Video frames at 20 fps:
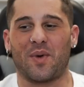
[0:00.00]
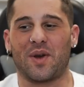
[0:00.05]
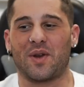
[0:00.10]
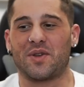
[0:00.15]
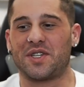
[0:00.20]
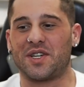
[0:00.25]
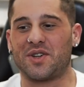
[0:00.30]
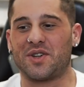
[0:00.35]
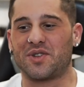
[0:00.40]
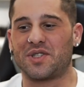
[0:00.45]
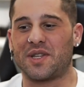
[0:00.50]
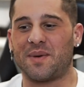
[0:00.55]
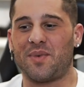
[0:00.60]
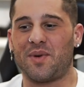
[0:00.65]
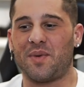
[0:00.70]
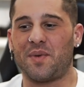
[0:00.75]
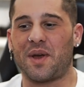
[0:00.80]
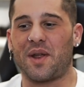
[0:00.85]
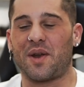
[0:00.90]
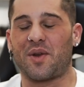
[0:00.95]
bueno, chicos,
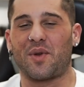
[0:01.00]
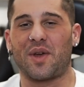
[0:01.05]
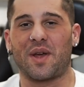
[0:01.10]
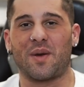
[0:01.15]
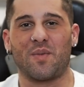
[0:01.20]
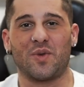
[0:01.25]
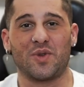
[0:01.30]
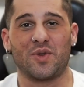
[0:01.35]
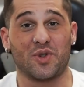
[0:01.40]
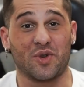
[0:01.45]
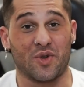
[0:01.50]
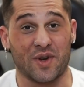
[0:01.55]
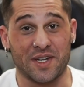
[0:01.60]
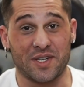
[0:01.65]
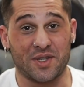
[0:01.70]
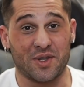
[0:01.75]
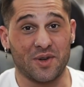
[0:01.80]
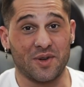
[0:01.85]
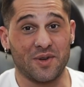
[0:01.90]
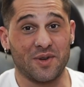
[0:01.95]
tampoco me voy a enrollar mucho con
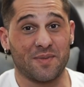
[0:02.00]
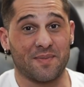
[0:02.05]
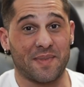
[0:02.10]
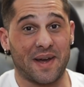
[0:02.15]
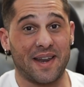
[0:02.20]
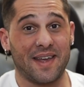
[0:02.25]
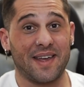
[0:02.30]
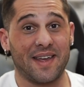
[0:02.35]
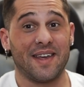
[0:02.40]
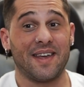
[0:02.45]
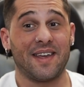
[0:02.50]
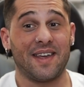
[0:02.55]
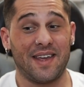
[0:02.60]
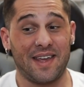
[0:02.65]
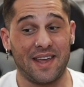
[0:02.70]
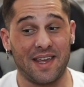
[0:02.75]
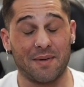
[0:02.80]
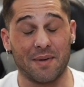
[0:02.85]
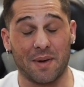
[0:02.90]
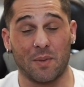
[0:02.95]
esto, ¿vale?
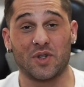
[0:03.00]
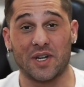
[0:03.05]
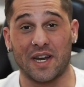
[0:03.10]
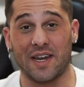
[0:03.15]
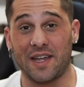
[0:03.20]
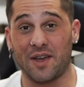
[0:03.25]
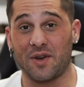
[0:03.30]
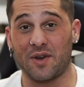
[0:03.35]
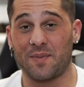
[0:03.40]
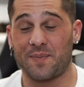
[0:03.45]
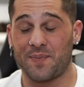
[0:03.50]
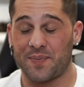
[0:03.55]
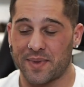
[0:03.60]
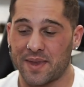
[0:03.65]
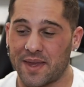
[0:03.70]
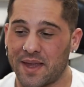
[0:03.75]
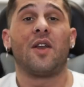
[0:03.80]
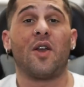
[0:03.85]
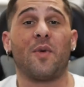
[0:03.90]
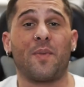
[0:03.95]
Y vamos al lío.
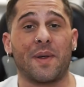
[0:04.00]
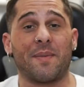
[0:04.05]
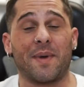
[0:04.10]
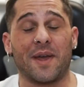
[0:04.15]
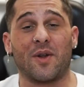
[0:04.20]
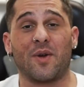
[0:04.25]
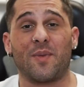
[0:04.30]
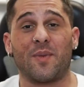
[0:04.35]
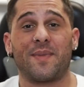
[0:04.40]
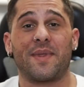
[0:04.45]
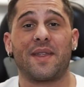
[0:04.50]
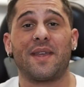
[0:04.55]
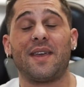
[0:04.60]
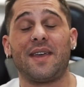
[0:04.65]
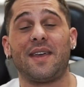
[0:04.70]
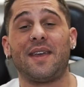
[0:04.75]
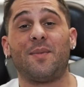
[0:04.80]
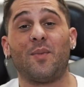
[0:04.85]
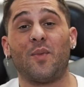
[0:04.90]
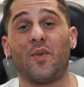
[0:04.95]
Lo primero,
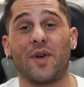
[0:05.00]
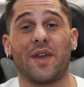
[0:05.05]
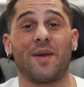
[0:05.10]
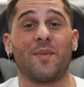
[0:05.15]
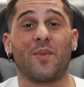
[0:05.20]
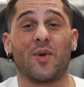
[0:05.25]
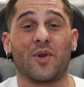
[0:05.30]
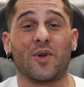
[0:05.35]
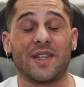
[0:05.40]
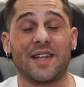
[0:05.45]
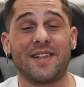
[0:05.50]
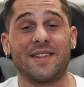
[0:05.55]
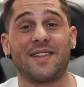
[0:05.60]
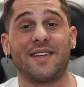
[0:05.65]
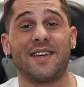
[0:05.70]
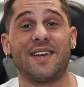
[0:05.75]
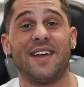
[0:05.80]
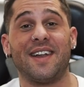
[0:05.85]
y muy importante